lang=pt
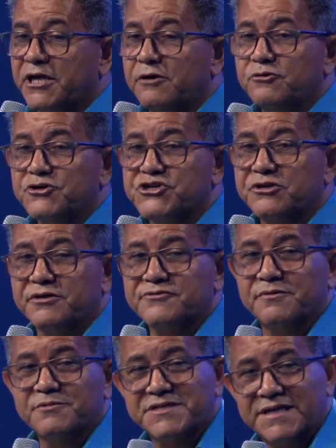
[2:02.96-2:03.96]
hoje nós
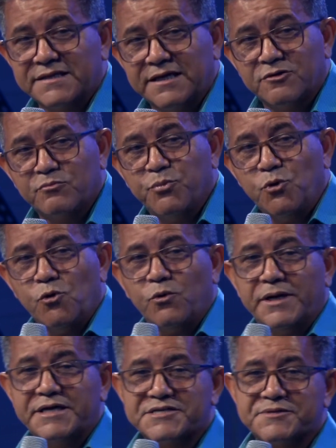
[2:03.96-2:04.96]
vamos tratar um pouco
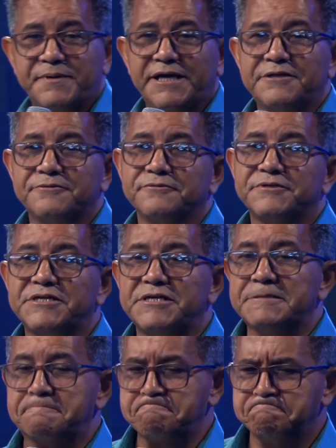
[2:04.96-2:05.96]
a respeito de